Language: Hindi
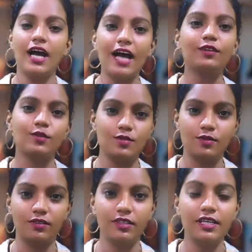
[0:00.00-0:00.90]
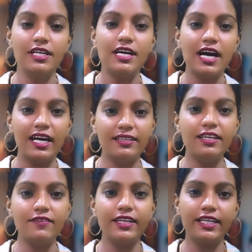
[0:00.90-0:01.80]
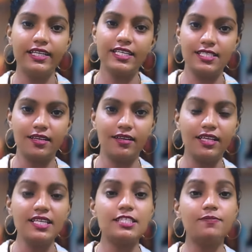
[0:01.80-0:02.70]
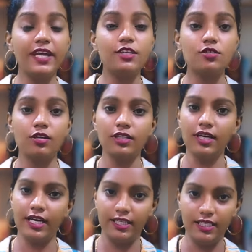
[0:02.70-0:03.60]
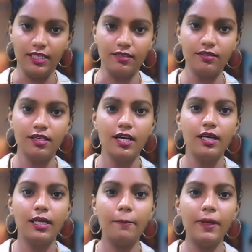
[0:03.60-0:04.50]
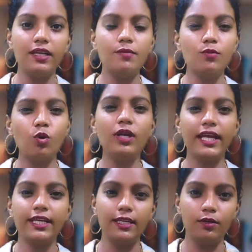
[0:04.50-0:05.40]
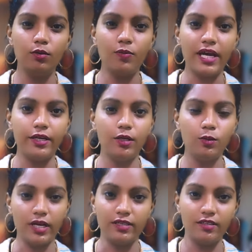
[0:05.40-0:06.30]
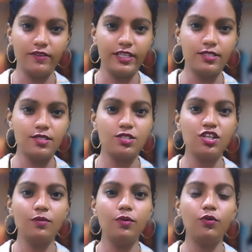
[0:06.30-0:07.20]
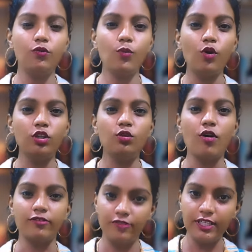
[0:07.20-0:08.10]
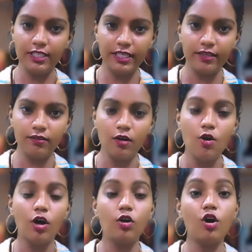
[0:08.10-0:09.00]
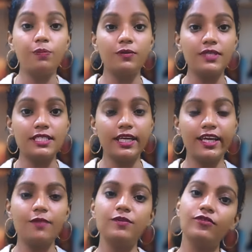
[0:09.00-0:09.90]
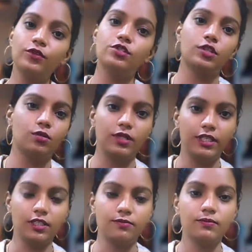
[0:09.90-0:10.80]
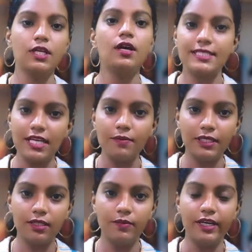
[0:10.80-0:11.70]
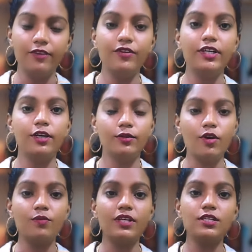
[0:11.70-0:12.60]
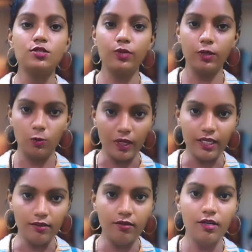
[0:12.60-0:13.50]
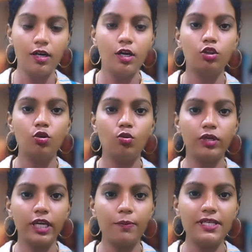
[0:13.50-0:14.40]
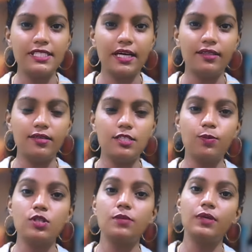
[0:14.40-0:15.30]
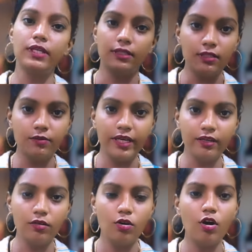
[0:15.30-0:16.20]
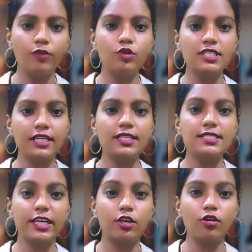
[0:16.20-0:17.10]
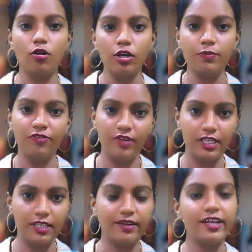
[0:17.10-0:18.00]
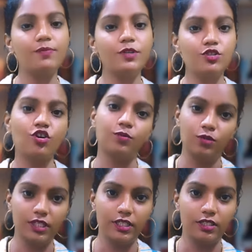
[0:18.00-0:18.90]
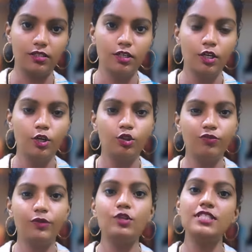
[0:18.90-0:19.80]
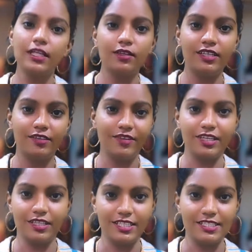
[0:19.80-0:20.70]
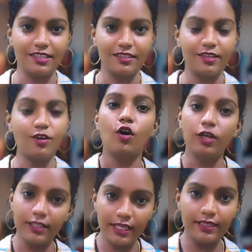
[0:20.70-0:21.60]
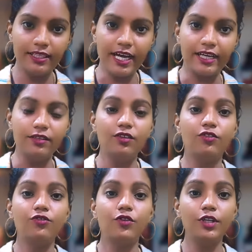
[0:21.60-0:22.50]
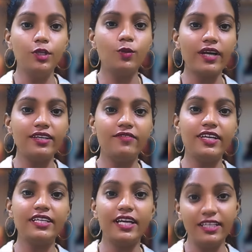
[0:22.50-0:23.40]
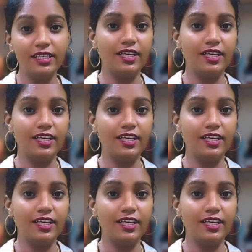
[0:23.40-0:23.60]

हाँ तो सर अंडरवेयर इंडेक्स थ्योरी इज बेस्ड ऑन द आइडिया कि मैं ना मोर लाइकली टू बाय न्यू अंडरवेयर जब वो बहुत कॉन्फिडेंट है और ऑप्टोमिस्टिक है अपने फ्यूचर को लेकर इसका मतलब है वेन इकोनॉमी इज डूइंग वेल तो उनके पास ज़्यादा डिस्पोजेबल इनकम है और वो ज़्यादा सिक्योर भी फील कर रहे हैं अपनी जॉब को लेकर तो फिर वो ज़्यादा अंडरवेयर खरीद सकते हैं ऑन द अदर हैंड वो न्यू अंडरवेयर नहीं